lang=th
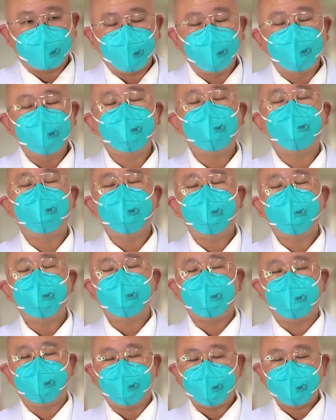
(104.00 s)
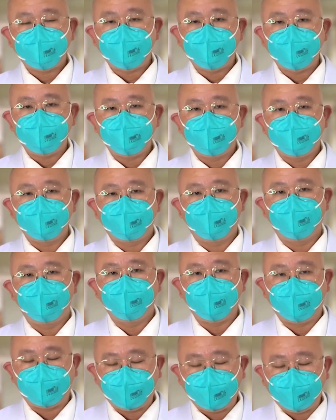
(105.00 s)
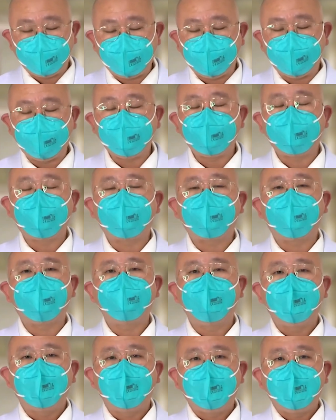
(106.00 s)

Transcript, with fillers: คนที่ยังไม่ได้ฉีดวัคซีนโควิด -19 เนี่ยนะครับ